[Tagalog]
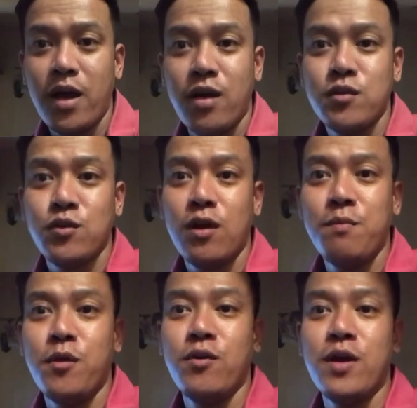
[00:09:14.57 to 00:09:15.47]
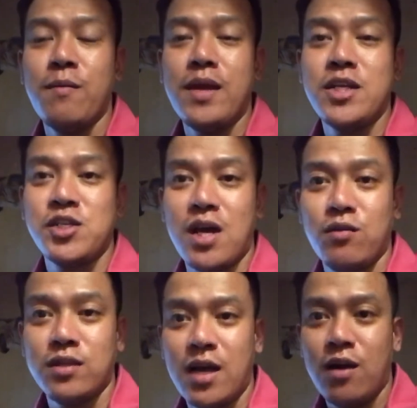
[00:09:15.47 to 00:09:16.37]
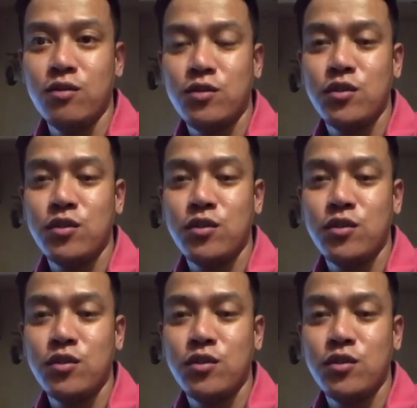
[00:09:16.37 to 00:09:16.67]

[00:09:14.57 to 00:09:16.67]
Uh, gusto ko lang pong i-shout out,